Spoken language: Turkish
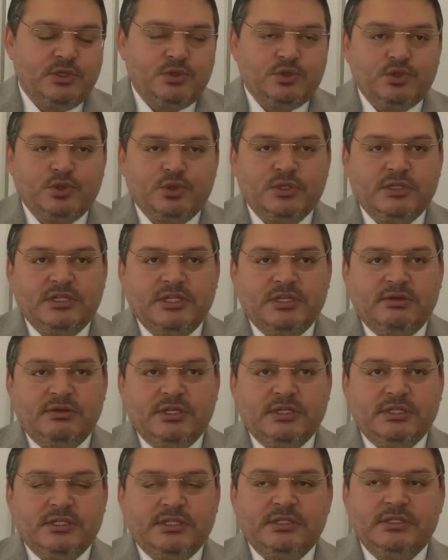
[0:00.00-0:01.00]
Çünkü
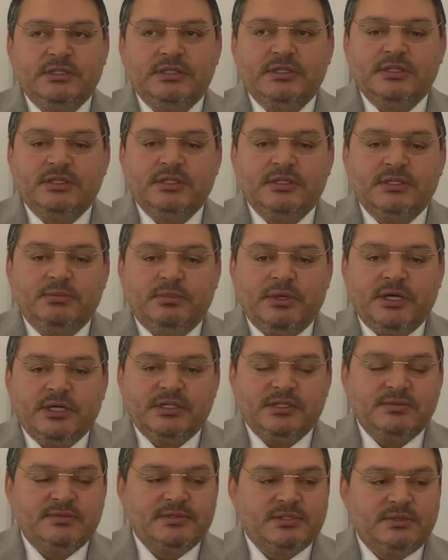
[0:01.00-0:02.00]
devletin e,
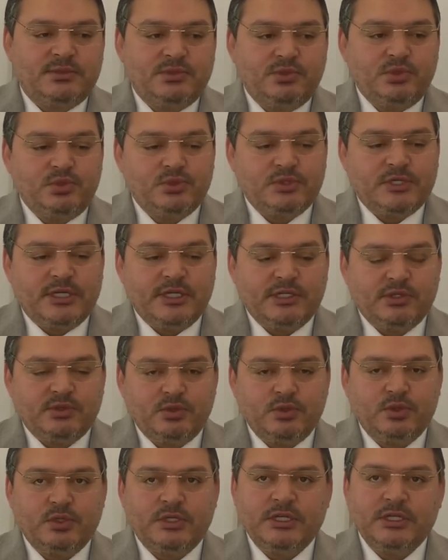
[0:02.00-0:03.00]
baktığımız zaman 100 liralık
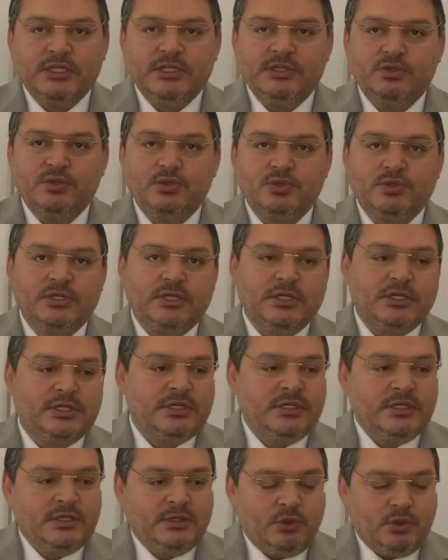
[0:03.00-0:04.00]
ürüne 200 lira
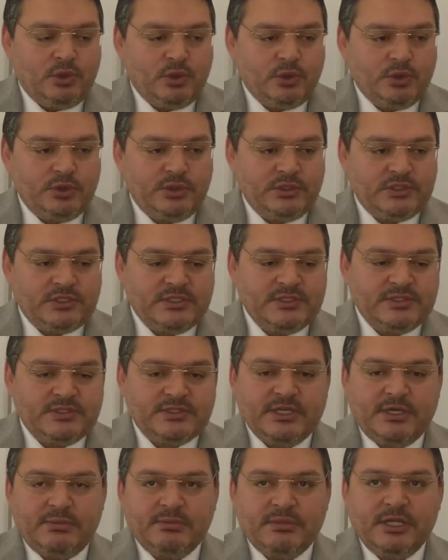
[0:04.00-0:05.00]
olduğu için
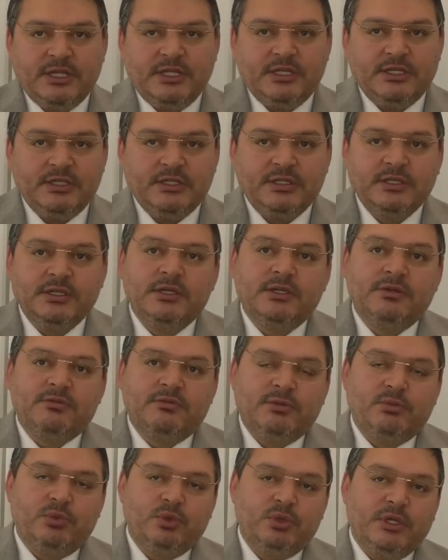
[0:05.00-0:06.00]
zam geldi
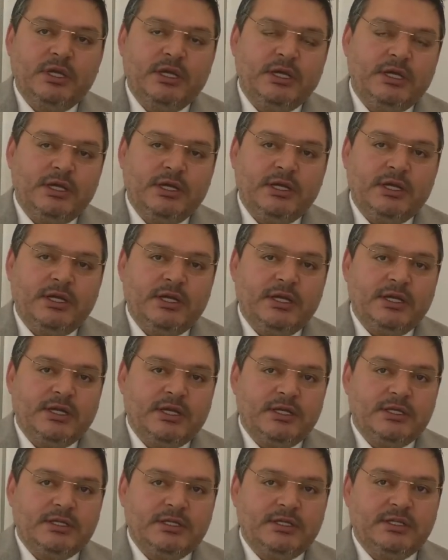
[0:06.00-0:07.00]
ve bununla
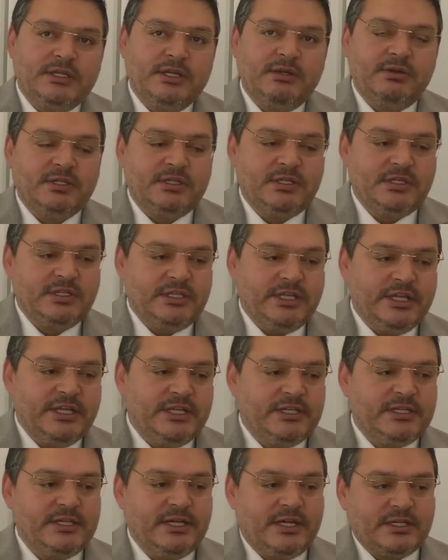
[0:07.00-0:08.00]
alakalı da devletin
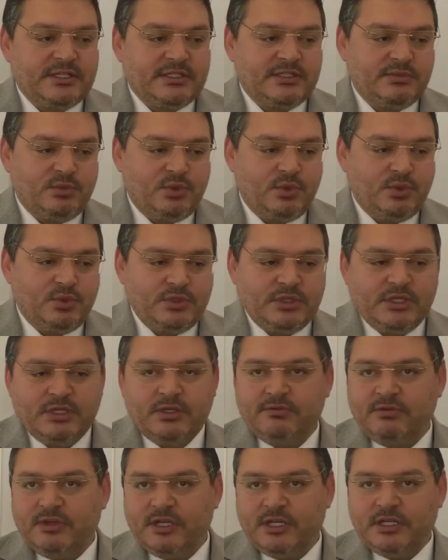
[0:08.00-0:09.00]
geliri de arttı bu
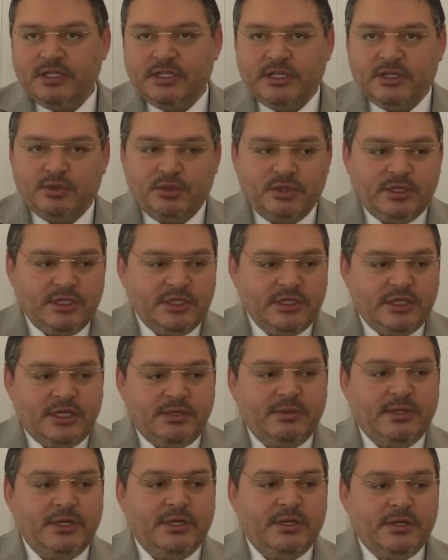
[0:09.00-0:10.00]
konuda vergiden dolayı.
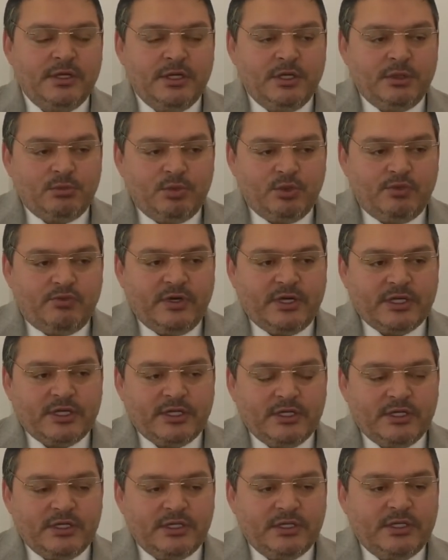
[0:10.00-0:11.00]
Ama bu
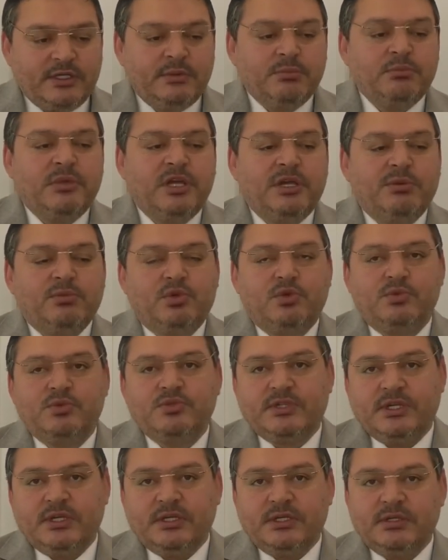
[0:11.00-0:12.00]
farkı
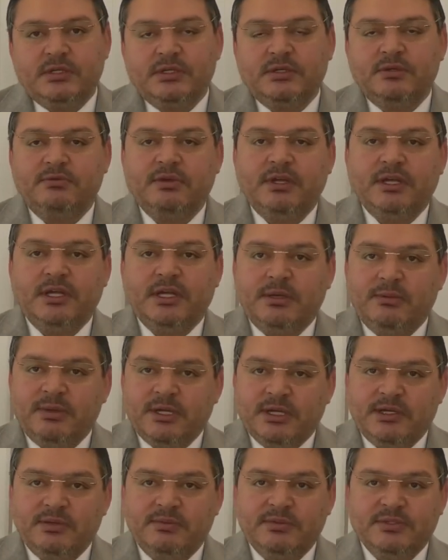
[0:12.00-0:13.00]
memurumuza ve
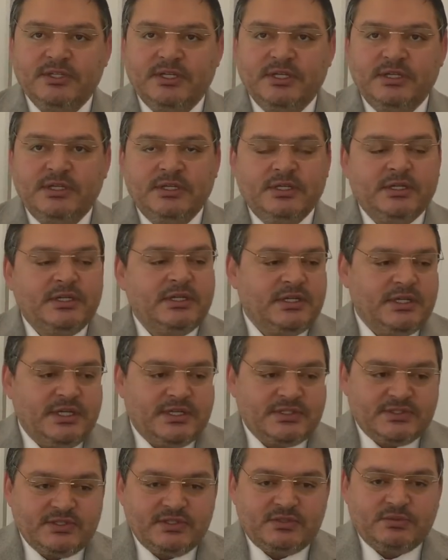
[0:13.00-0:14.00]
emeklimize
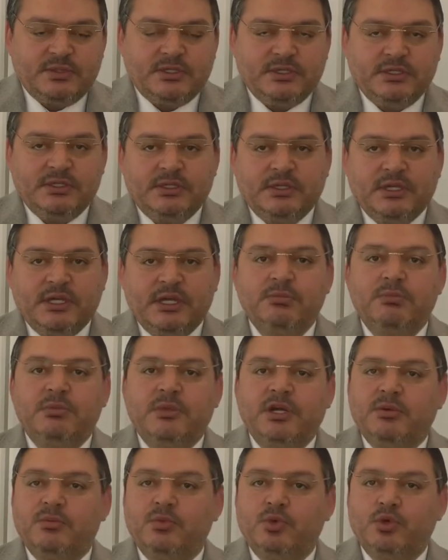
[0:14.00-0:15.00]
yansıtmadı. Hem
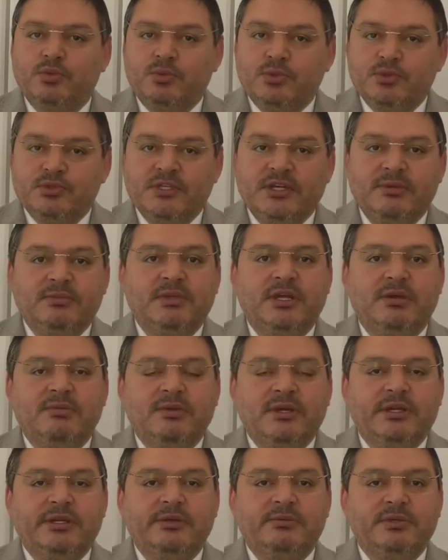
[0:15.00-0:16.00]
memurumuz hem de
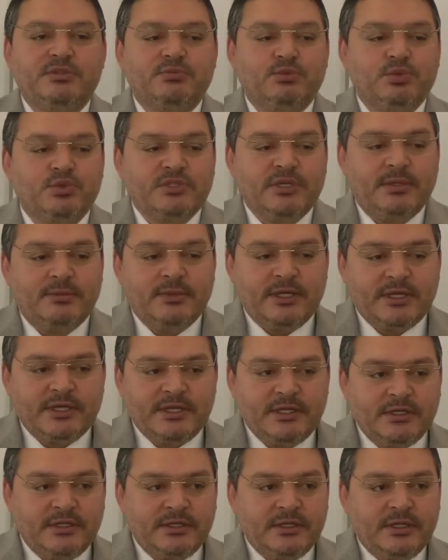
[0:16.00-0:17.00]
emeklimiz bu
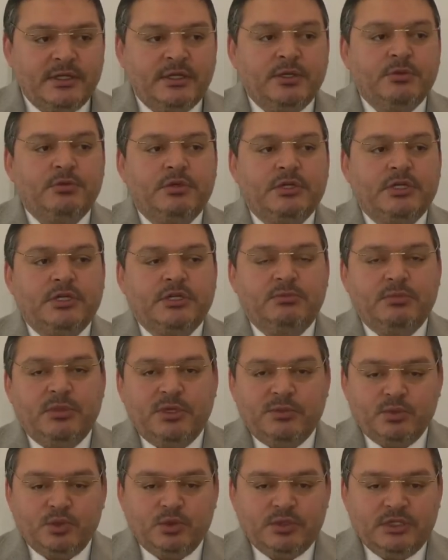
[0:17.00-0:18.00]
zamlardan e,
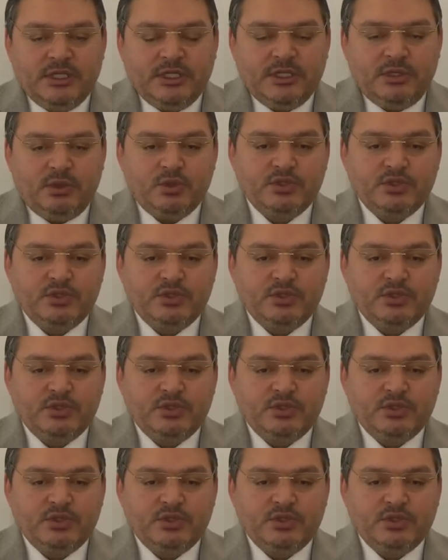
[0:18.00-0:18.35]
memnun değil.